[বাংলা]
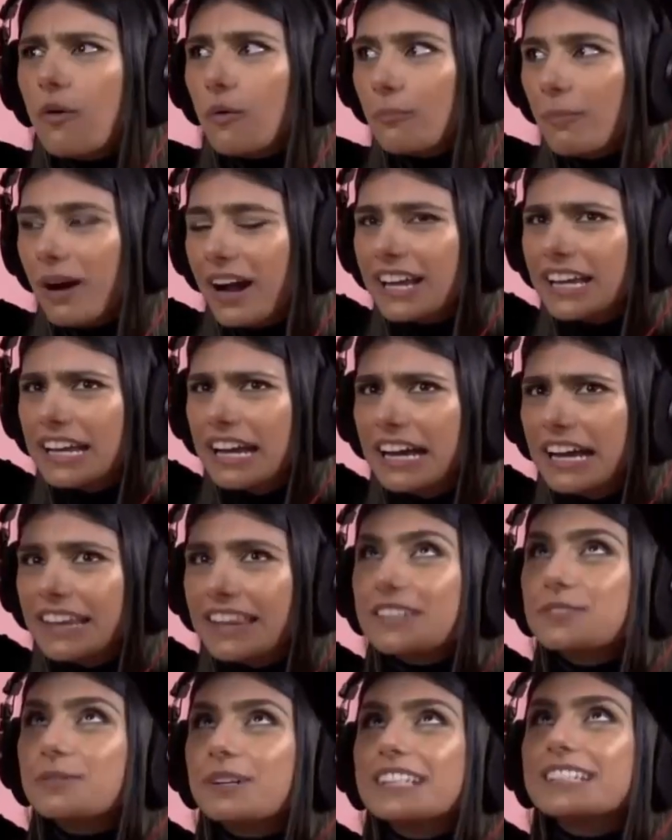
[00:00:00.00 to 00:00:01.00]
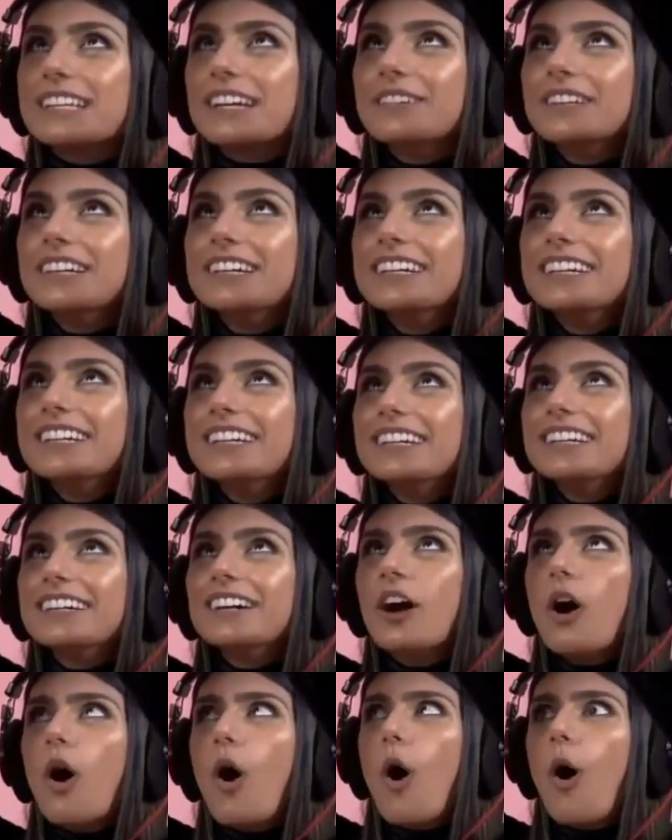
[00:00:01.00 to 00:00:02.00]
আরেক আলোচিত নাম
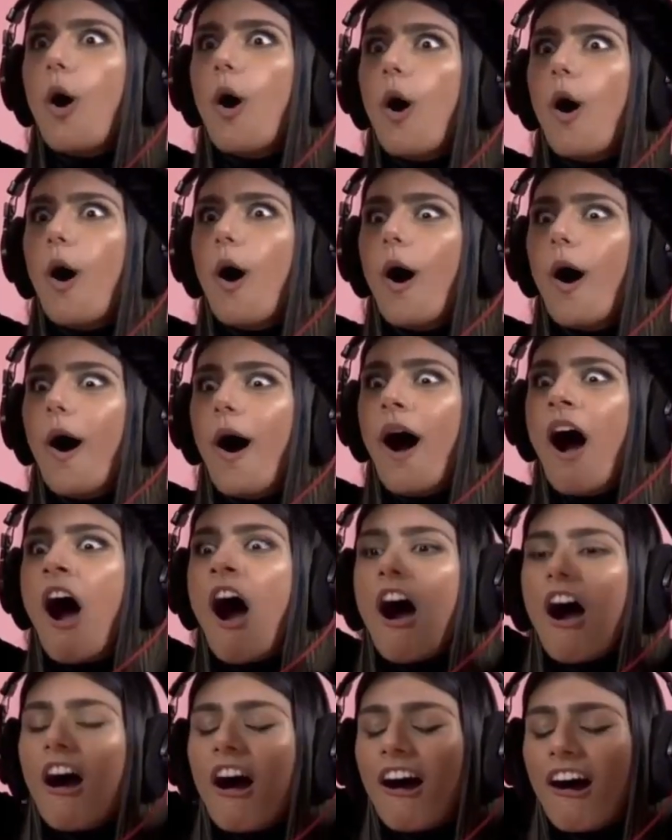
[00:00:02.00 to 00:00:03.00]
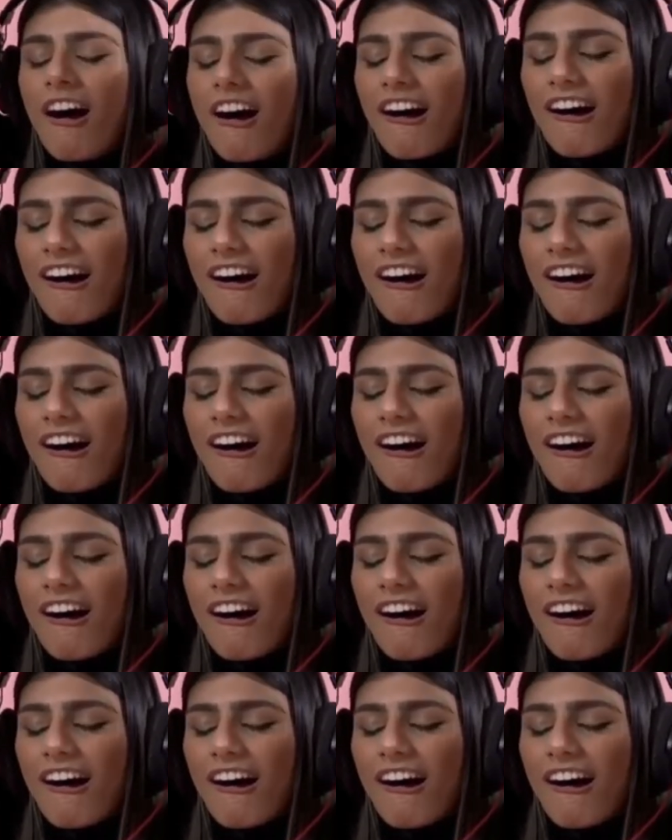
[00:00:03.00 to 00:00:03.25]
মিয়া খলিফা সম্প্রতি